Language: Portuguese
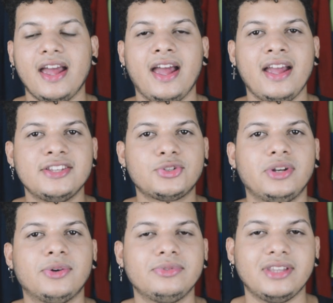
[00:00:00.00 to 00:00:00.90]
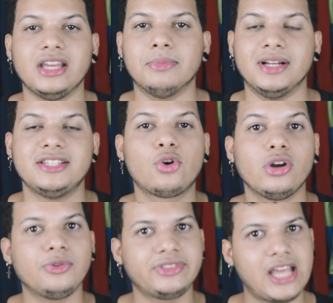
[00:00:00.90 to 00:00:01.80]
é escolher um tema.
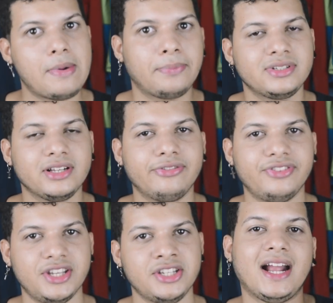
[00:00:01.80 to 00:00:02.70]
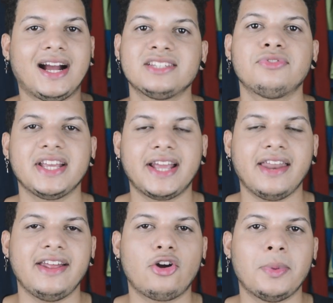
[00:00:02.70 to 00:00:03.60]
Escolha um tema pro seu feed. Caso você
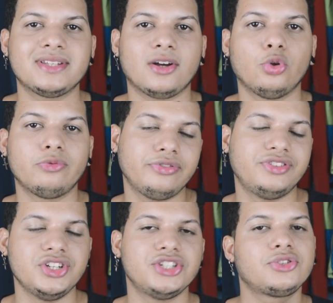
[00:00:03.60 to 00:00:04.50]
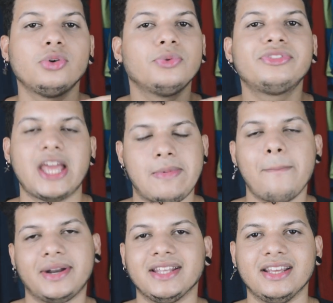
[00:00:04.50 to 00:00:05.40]
queira aí começar um novo feed, escolha um tema
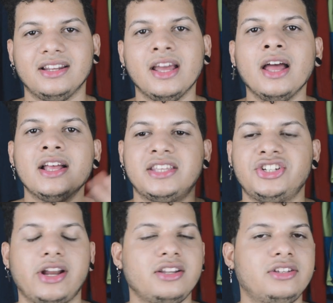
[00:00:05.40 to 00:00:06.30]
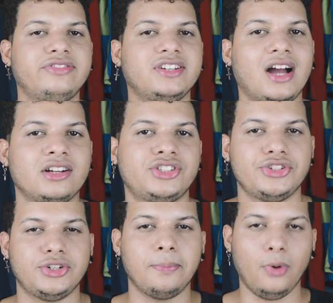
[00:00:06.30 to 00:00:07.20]
para ele, seja ele de viagem,
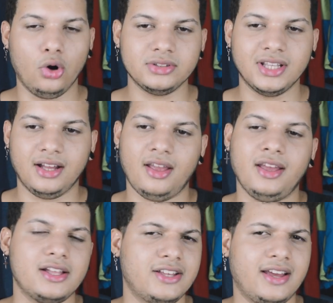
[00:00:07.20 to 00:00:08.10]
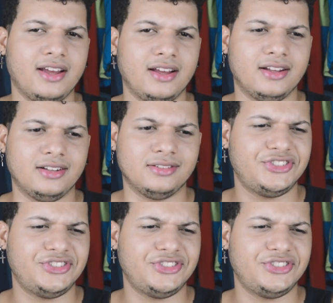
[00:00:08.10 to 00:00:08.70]
de moda, é,